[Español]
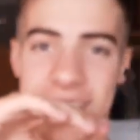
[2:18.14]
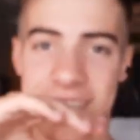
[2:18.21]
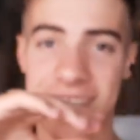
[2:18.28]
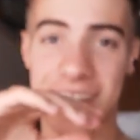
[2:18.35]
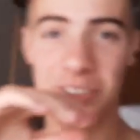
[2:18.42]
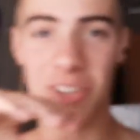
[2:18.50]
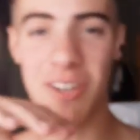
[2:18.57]
de
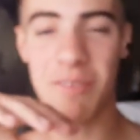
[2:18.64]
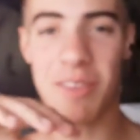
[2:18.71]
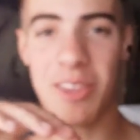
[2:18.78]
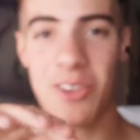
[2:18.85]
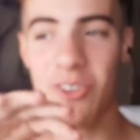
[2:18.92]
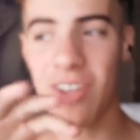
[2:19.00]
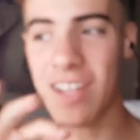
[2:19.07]
seguir con el
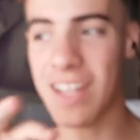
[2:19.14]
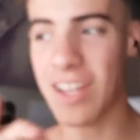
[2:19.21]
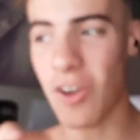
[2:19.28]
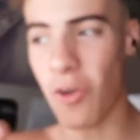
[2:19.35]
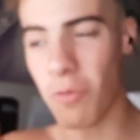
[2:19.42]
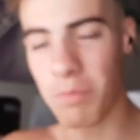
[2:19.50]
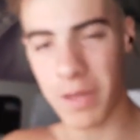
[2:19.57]
vídeo,
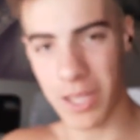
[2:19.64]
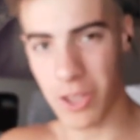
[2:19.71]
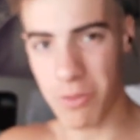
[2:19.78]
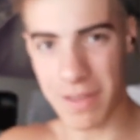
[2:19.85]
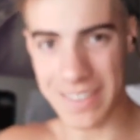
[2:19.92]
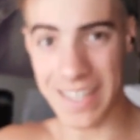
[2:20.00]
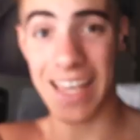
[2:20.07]
un pequeño
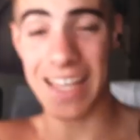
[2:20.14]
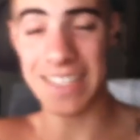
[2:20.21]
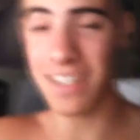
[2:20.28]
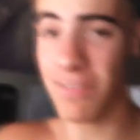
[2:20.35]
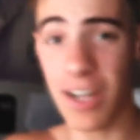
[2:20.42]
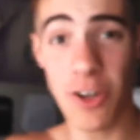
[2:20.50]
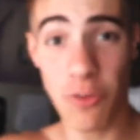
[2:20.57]
matiz. Ese
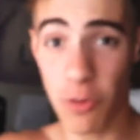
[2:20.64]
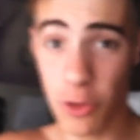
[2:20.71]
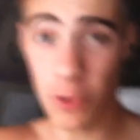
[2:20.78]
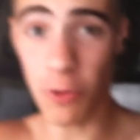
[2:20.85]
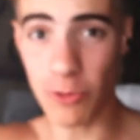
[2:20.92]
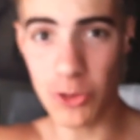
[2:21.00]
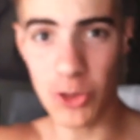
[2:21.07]
al final no fue el
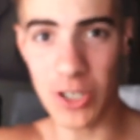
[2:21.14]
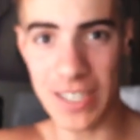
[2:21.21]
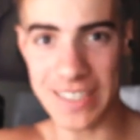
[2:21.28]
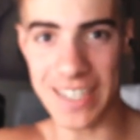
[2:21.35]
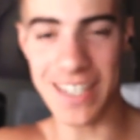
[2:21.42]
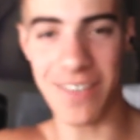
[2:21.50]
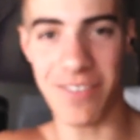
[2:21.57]
conjunto con el que
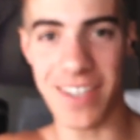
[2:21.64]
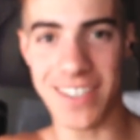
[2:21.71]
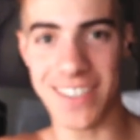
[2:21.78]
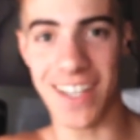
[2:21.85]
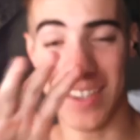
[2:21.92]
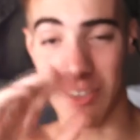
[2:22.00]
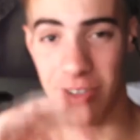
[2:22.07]
salí de
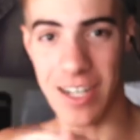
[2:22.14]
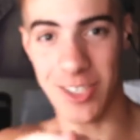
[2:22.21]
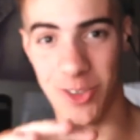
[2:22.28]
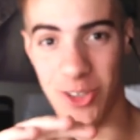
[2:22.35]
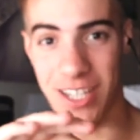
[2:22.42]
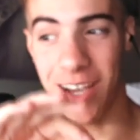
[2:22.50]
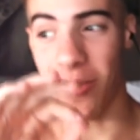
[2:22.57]
fiesta. Tiene una
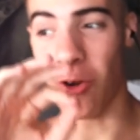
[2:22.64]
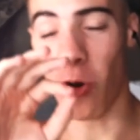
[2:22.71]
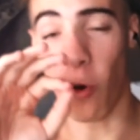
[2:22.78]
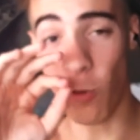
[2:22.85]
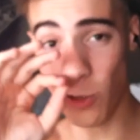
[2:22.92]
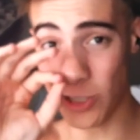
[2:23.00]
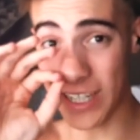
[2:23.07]
historia.
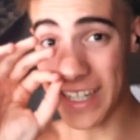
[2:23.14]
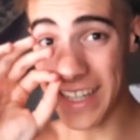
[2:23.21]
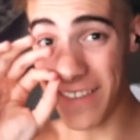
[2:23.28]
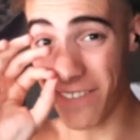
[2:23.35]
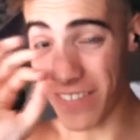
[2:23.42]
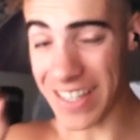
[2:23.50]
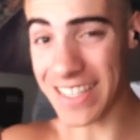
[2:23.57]
Justo salí de
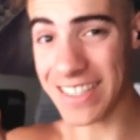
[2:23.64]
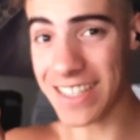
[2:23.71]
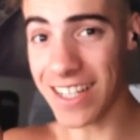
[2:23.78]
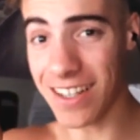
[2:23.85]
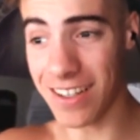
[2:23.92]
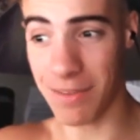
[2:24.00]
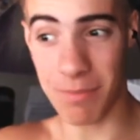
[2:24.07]

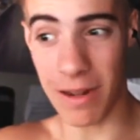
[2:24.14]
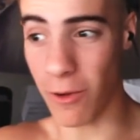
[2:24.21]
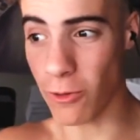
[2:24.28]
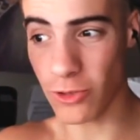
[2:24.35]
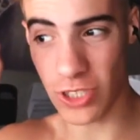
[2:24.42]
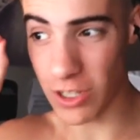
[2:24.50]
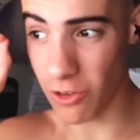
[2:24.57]
fiesta, en plan,
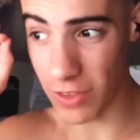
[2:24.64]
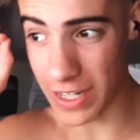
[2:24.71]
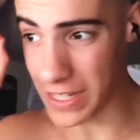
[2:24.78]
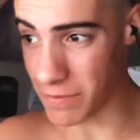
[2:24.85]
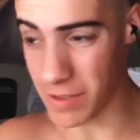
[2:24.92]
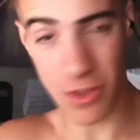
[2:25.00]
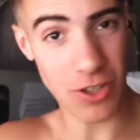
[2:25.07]
justo salgo del
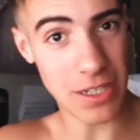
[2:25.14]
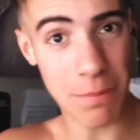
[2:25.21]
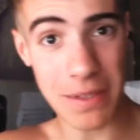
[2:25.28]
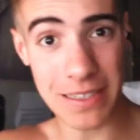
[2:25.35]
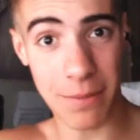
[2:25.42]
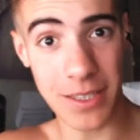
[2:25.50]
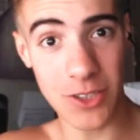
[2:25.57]
edificio de los
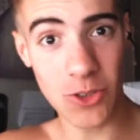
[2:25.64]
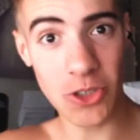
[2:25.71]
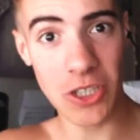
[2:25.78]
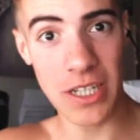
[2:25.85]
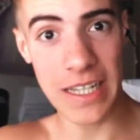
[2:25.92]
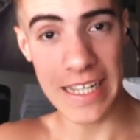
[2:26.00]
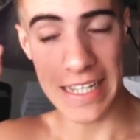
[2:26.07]
apartamentos
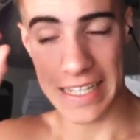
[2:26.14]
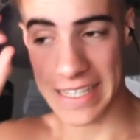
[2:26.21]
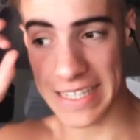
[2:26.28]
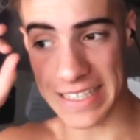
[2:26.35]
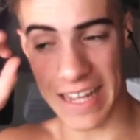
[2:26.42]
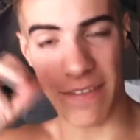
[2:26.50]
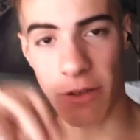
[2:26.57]
y
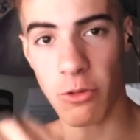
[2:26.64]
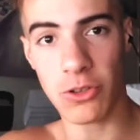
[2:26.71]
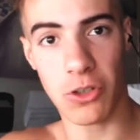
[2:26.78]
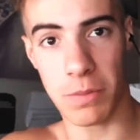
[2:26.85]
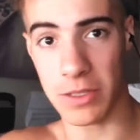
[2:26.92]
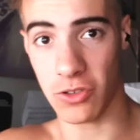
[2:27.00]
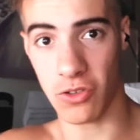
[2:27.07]
es andar
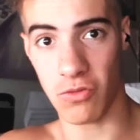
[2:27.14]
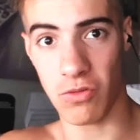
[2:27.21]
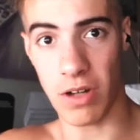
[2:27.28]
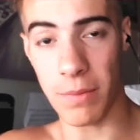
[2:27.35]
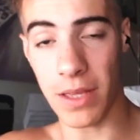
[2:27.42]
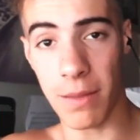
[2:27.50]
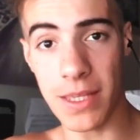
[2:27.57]
cuatro pasos con una
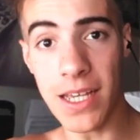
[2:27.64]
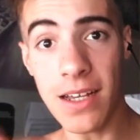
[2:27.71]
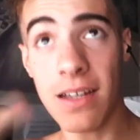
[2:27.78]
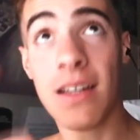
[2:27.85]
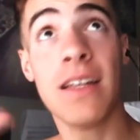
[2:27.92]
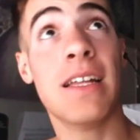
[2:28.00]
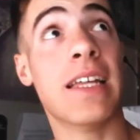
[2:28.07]
amiga mía
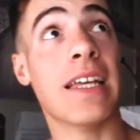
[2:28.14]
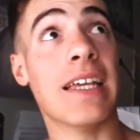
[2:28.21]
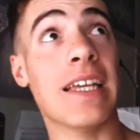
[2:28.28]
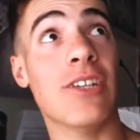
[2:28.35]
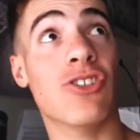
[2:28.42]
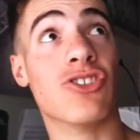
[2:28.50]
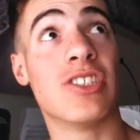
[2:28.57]

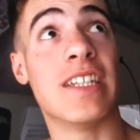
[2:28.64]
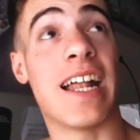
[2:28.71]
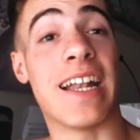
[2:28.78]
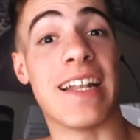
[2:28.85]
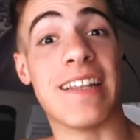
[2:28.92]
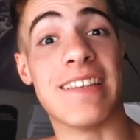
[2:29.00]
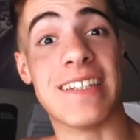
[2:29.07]
y nos
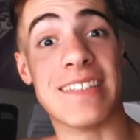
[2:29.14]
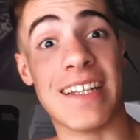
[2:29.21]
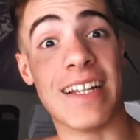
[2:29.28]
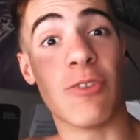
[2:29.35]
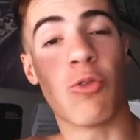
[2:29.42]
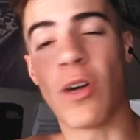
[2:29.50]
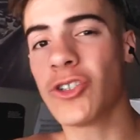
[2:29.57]
tiran desde
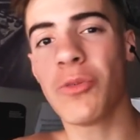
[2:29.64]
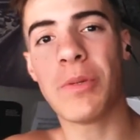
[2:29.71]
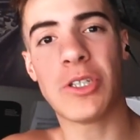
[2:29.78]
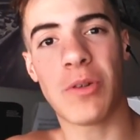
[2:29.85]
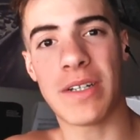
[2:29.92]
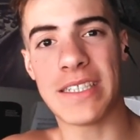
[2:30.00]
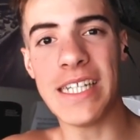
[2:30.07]
el cuarto
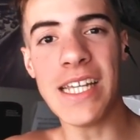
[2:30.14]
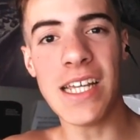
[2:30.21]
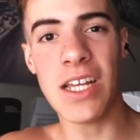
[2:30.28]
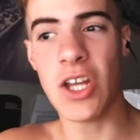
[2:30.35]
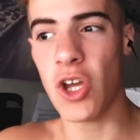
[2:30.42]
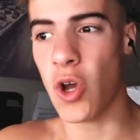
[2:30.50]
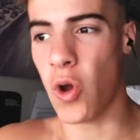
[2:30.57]
piso así,
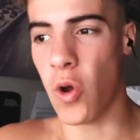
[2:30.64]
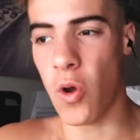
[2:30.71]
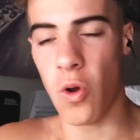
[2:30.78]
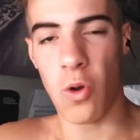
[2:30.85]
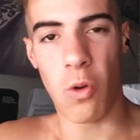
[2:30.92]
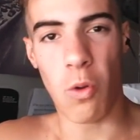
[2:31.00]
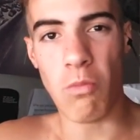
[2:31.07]

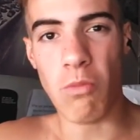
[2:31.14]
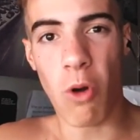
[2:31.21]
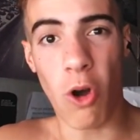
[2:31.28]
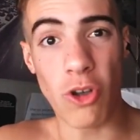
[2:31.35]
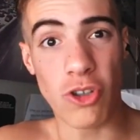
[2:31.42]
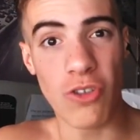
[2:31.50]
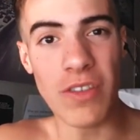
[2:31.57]

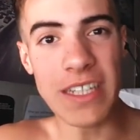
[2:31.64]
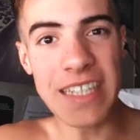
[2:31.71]
mogollón de